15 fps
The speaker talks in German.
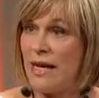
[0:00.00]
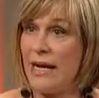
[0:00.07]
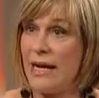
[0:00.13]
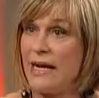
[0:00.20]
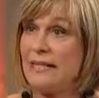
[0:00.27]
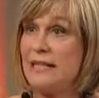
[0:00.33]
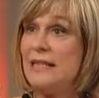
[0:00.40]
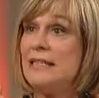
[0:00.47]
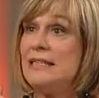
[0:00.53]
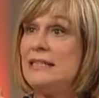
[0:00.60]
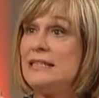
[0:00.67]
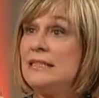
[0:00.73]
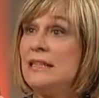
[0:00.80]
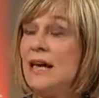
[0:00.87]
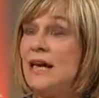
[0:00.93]
Er hat eine,
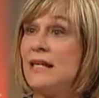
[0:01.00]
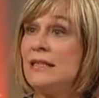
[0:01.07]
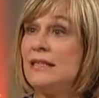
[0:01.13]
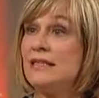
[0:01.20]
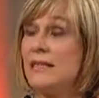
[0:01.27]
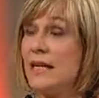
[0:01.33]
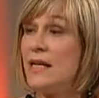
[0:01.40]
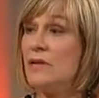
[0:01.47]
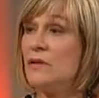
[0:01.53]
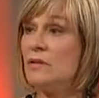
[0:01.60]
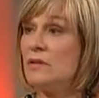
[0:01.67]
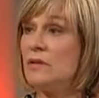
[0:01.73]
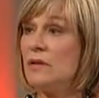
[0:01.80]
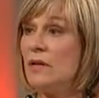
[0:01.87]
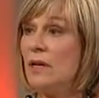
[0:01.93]
eine
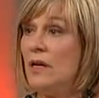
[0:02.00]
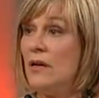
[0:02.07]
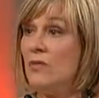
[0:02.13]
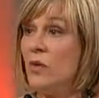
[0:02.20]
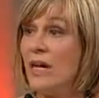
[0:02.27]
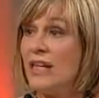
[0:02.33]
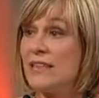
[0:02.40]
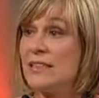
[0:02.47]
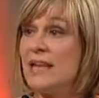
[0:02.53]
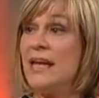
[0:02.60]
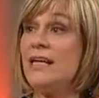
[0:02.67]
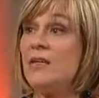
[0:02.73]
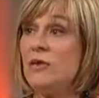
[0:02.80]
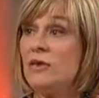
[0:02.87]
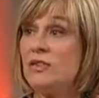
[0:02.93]
Sendung, wo er
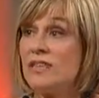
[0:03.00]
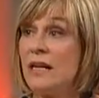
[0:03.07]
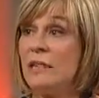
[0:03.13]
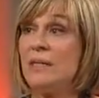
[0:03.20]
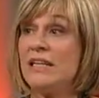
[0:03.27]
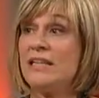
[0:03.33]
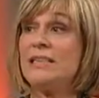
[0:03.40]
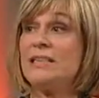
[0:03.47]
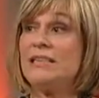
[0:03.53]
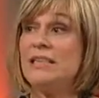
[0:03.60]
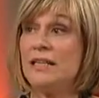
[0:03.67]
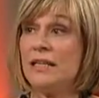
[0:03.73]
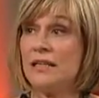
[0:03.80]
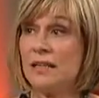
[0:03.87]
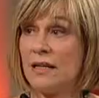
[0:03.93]
seine Künstler
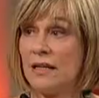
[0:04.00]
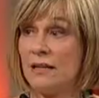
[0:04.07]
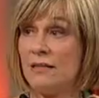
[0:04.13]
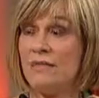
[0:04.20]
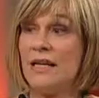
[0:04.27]
präsentieren kann.